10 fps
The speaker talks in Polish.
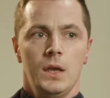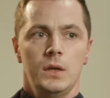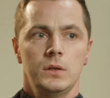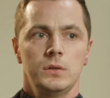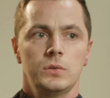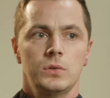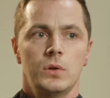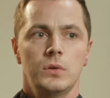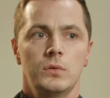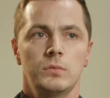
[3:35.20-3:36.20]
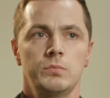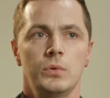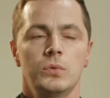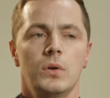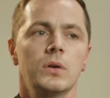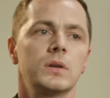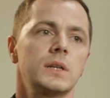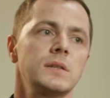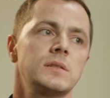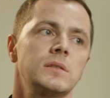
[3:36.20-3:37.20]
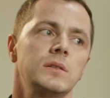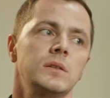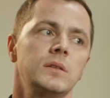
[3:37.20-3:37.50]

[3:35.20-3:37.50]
Y, to był okres y,